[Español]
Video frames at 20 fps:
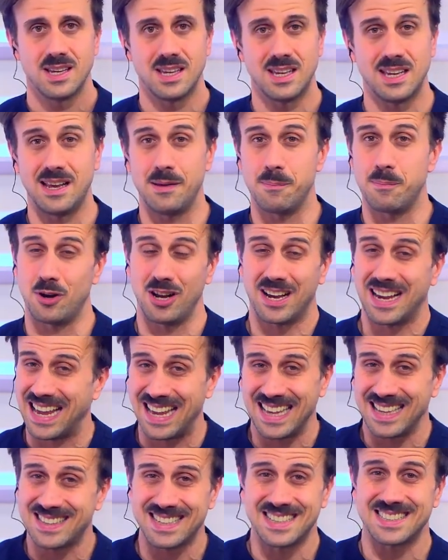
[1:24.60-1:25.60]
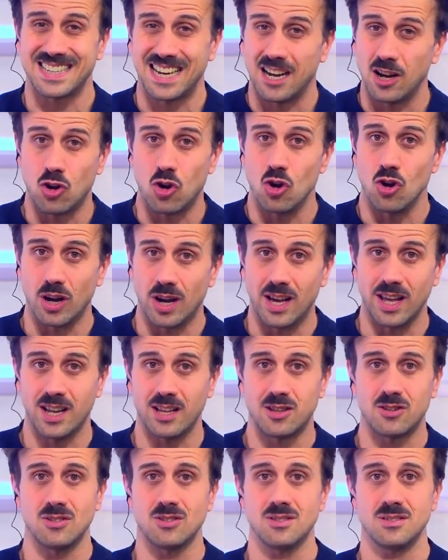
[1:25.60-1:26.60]
y, pero es que estas en
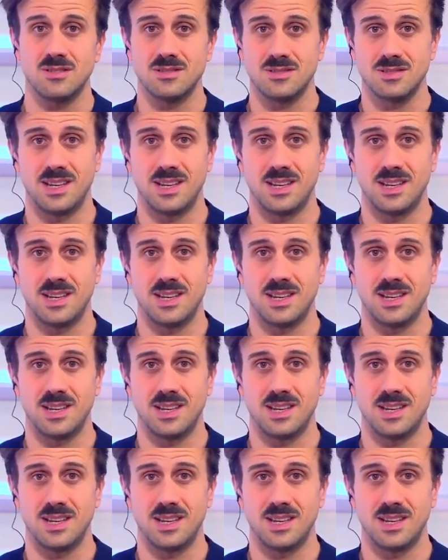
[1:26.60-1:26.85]
concreto,